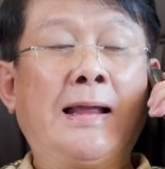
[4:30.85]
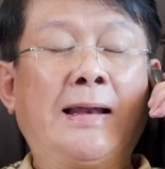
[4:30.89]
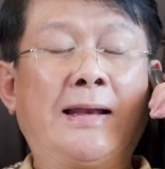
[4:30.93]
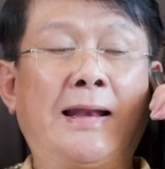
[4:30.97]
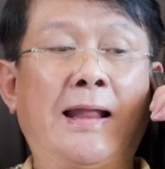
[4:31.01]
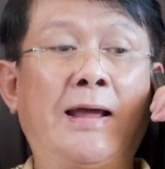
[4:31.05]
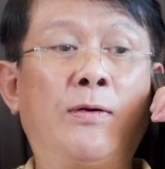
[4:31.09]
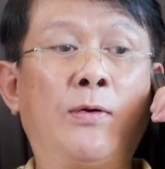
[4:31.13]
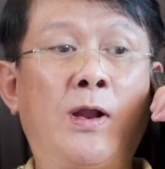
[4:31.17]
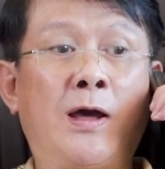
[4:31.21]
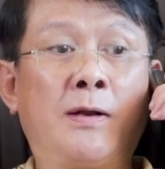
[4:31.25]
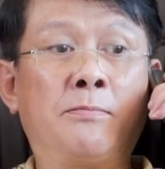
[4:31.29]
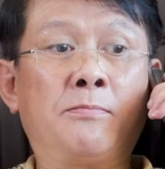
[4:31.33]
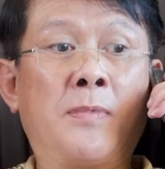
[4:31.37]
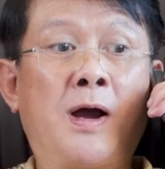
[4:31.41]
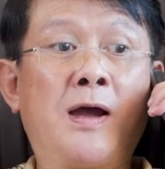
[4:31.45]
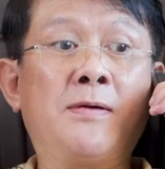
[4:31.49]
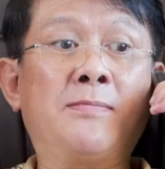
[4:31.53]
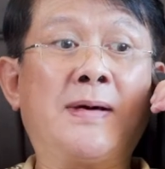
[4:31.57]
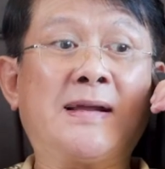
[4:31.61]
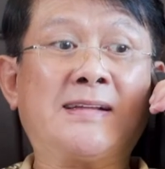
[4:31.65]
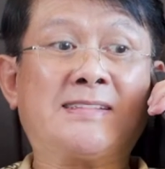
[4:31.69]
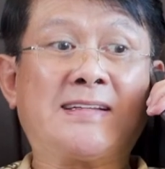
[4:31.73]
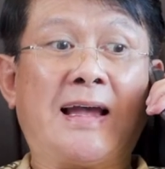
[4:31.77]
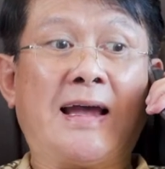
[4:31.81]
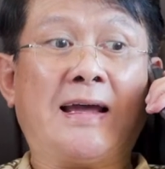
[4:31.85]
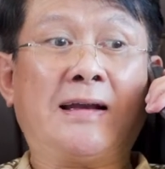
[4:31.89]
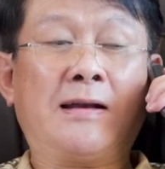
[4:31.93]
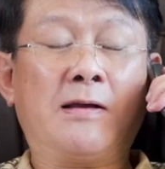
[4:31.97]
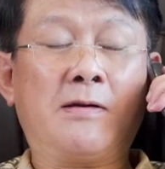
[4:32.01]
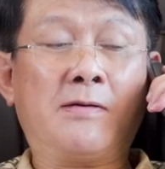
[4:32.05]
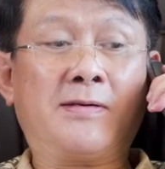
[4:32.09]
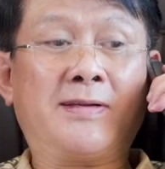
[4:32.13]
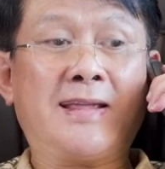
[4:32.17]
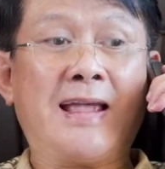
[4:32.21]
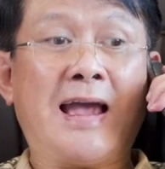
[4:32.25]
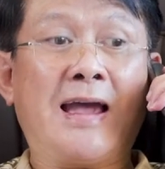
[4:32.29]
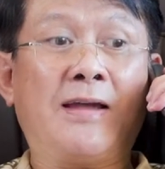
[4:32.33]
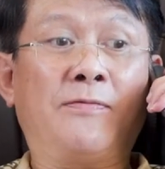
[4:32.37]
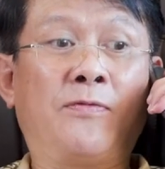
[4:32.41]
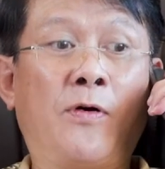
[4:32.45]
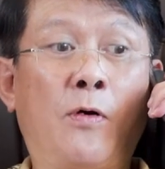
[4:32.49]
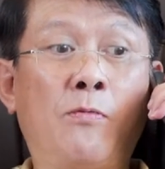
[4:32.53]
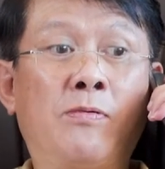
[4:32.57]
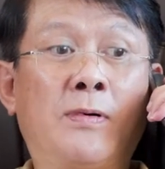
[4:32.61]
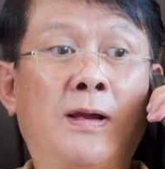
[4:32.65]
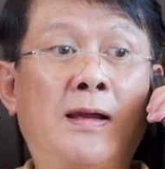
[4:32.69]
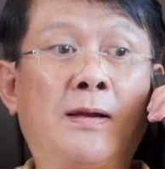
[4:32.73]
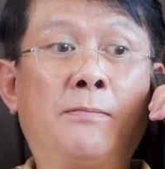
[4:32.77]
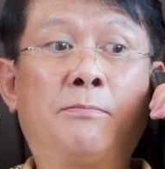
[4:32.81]
leo lên mới massage được vài
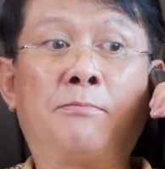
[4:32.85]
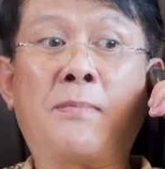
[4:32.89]
phút